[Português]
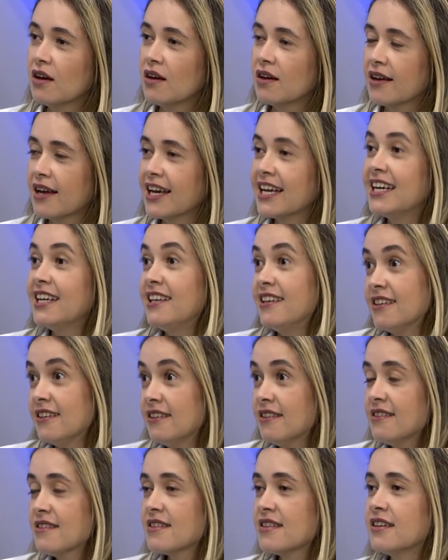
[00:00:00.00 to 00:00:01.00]
a, a,
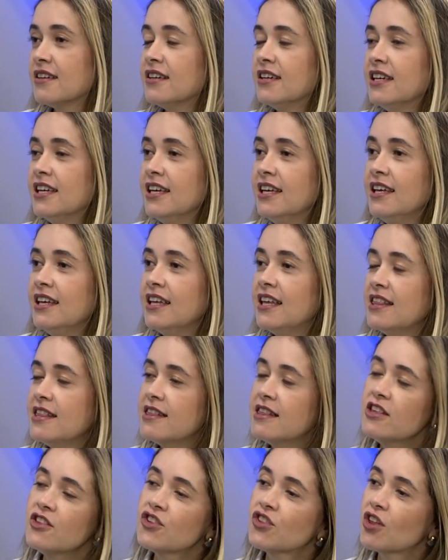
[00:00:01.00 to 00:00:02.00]
criança,
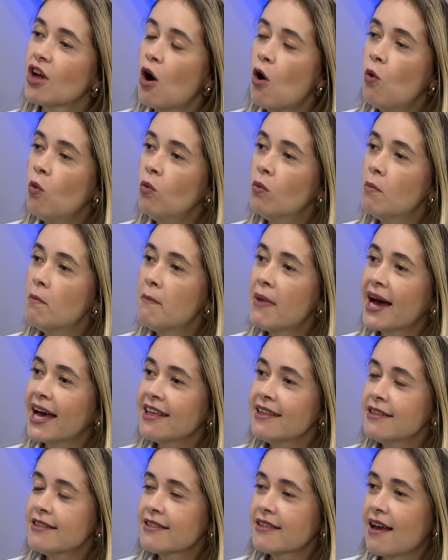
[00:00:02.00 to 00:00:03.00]
eles estão
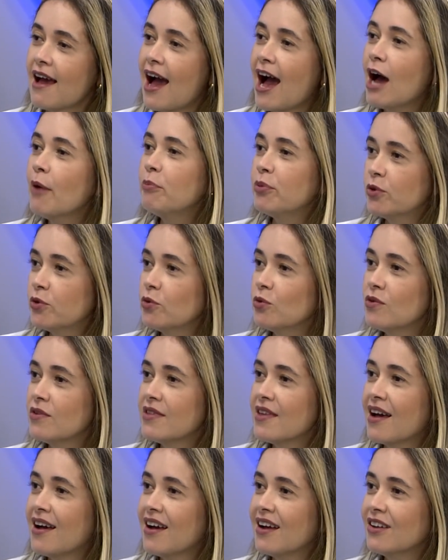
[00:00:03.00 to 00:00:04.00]
mais
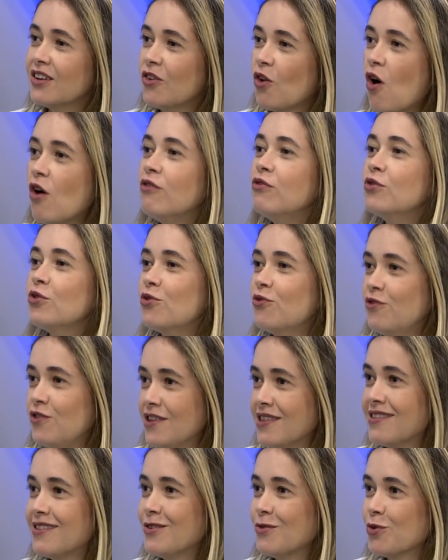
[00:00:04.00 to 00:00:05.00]
aptos a novos
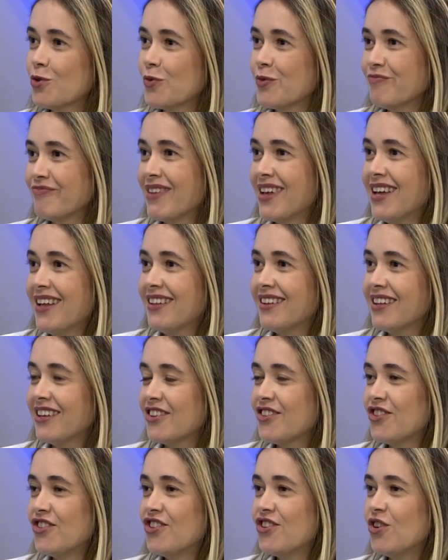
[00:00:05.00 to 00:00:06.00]
vícios. Né? A
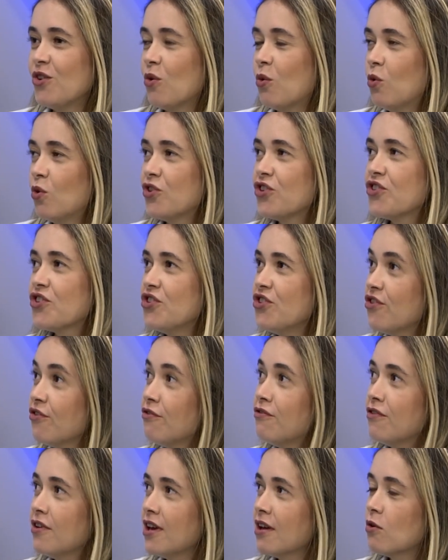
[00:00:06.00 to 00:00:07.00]
gente, hoje a gente
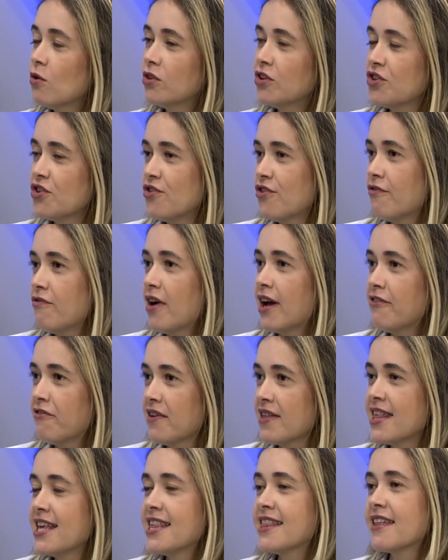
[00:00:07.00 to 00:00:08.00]
vê quando a gente vai
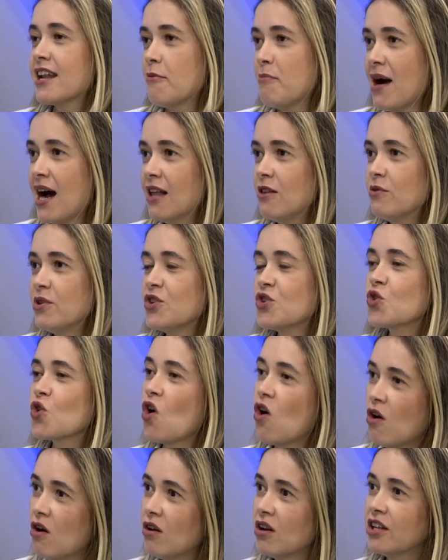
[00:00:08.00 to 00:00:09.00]
fazer esse trabalho em
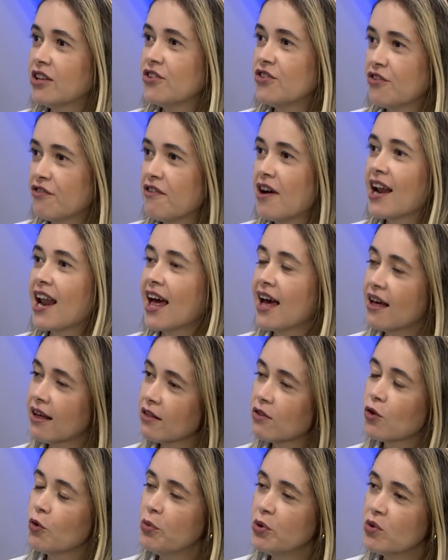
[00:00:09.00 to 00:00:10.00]
escolas de
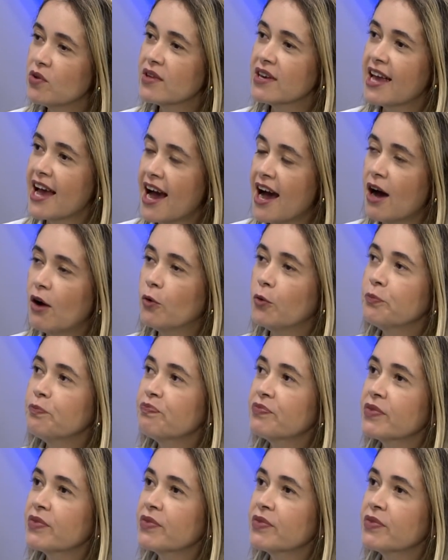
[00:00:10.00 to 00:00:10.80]
falar sobre o cigarro